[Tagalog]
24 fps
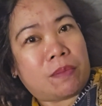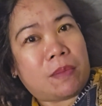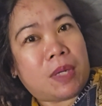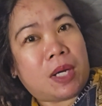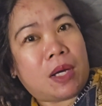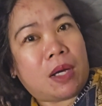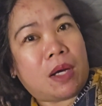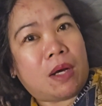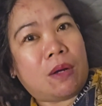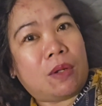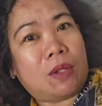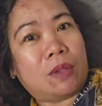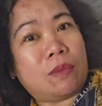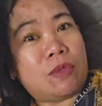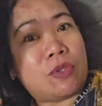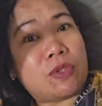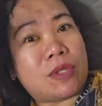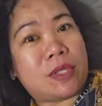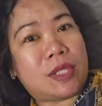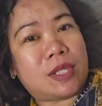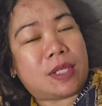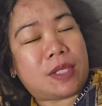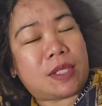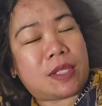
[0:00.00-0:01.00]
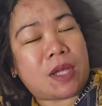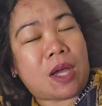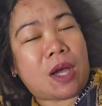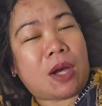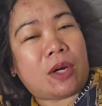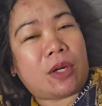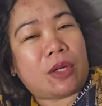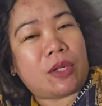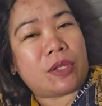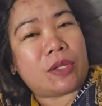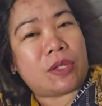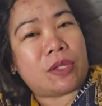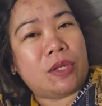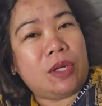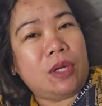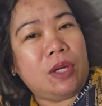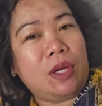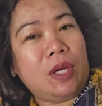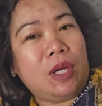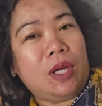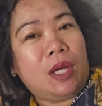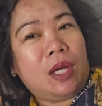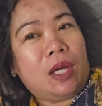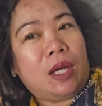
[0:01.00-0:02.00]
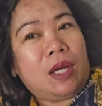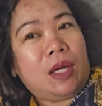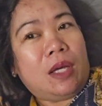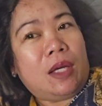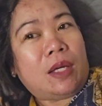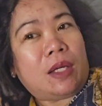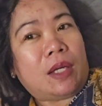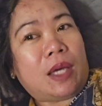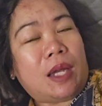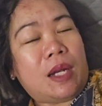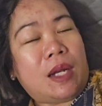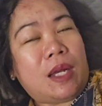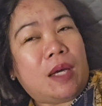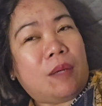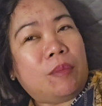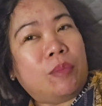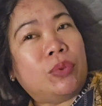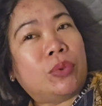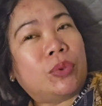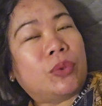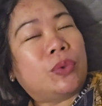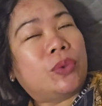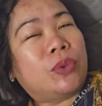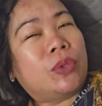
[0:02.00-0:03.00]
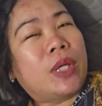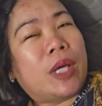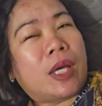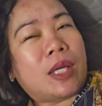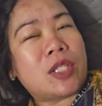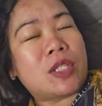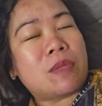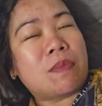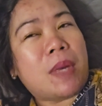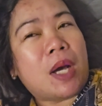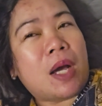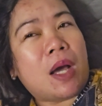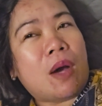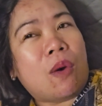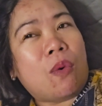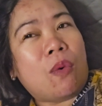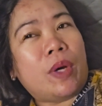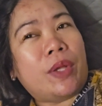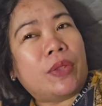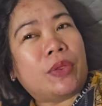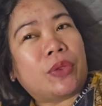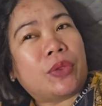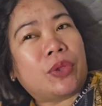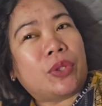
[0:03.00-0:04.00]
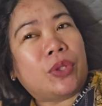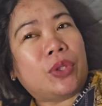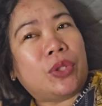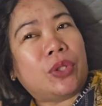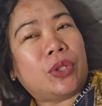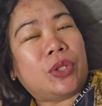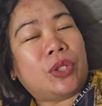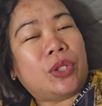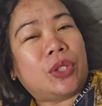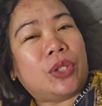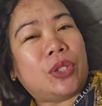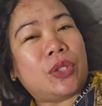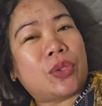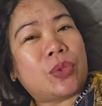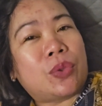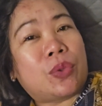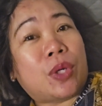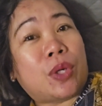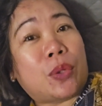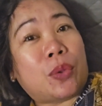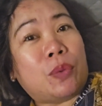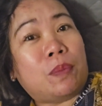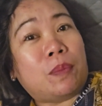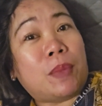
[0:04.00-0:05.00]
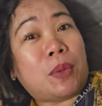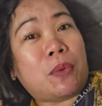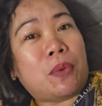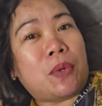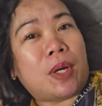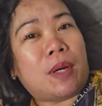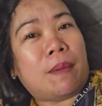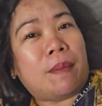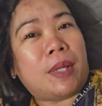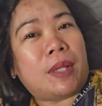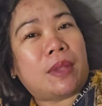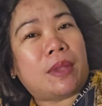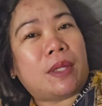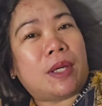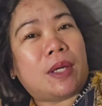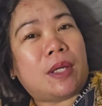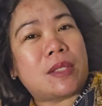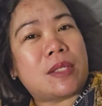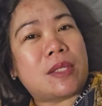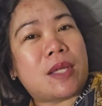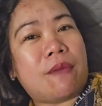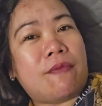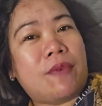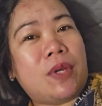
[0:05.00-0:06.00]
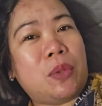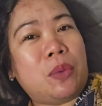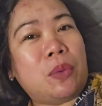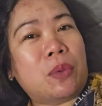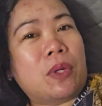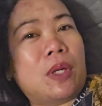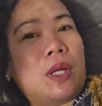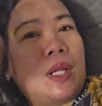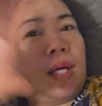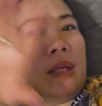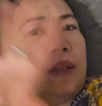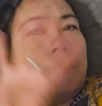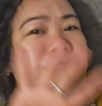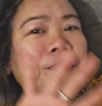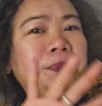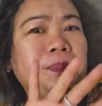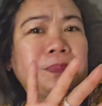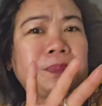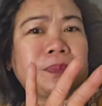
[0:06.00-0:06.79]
Mga almost 6 hours. Kaya naabot ko guys mga 1.30 so karon pa ko kamata 7 o'clock.